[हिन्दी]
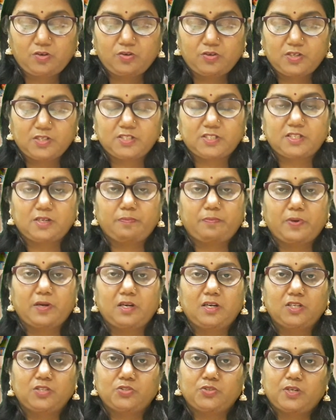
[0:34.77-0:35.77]
और इससे
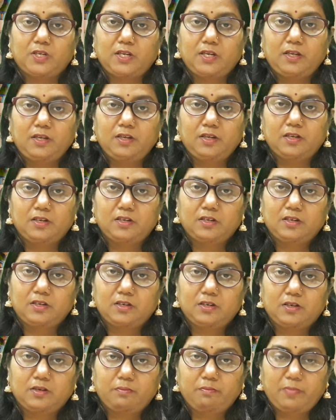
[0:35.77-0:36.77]
पहले जो है
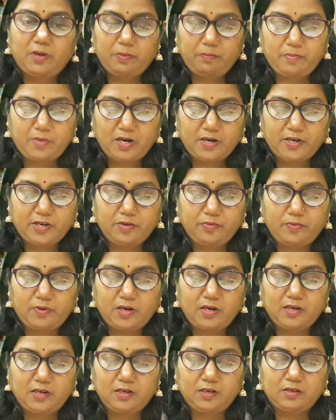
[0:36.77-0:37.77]
मैं माटी
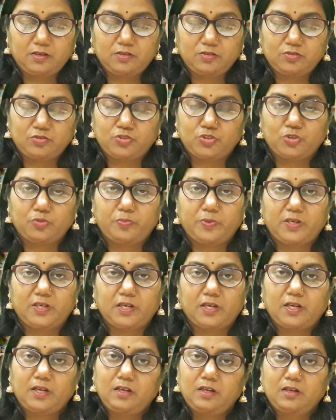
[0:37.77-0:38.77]
वाली जो भी
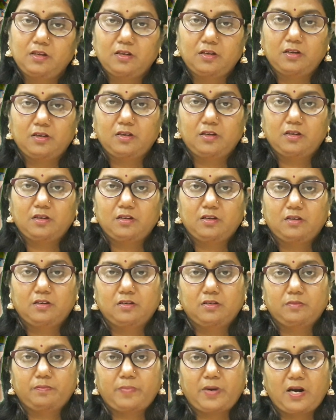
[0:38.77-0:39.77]
है
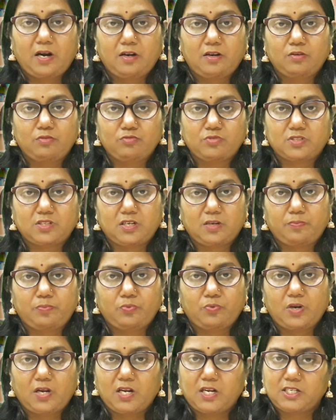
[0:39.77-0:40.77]
पाठ उसका
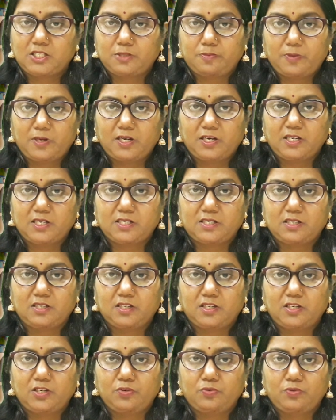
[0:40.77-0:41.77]
पूरा
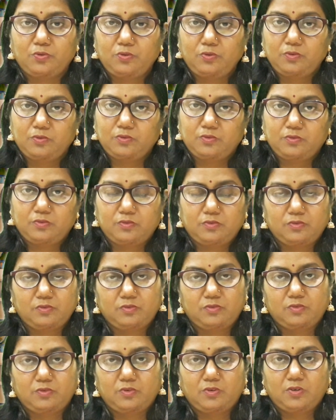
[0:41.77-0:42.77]
एक्सप्लेनेशन की हूँ
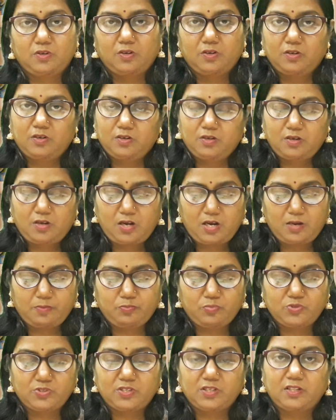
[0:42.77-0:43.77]

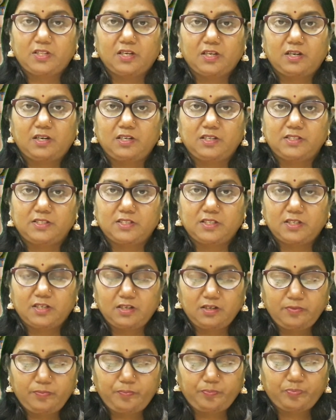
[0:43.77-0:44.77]
आप उसे देख
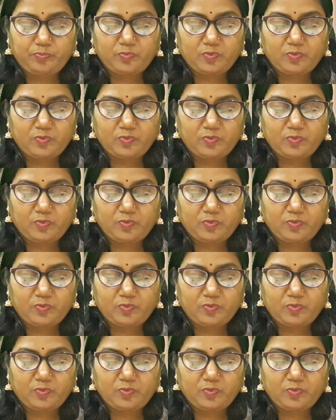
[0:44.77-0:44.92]
लीजिएगा